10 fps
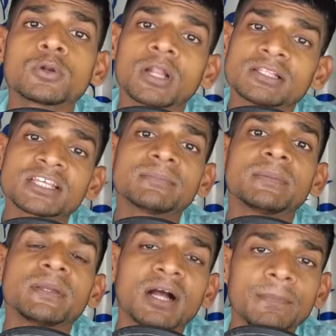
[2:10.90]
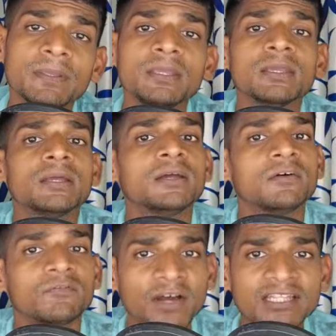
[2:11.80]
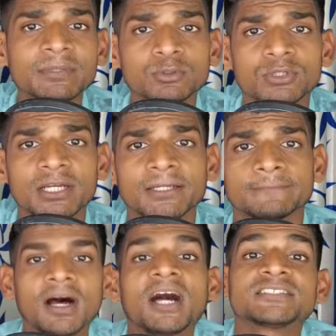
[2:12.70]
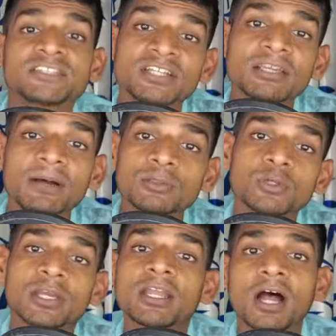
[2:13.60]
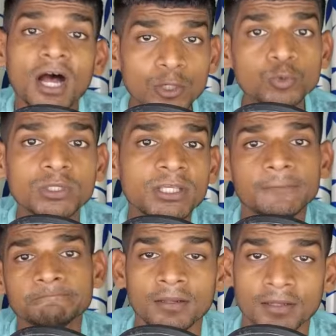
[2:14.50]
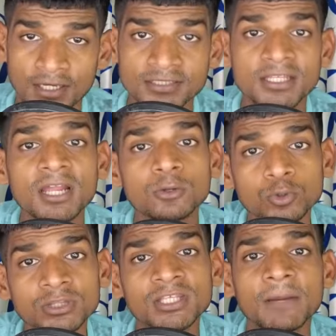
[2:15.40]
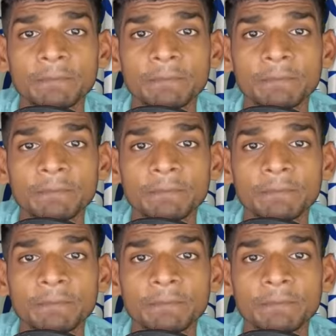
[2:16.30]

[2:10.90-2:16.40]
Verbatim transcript: और अल्सर में भी काफी फायदेमंद होता है आश्चर्य की बात तो है कि आलू की रसदार लुगदी या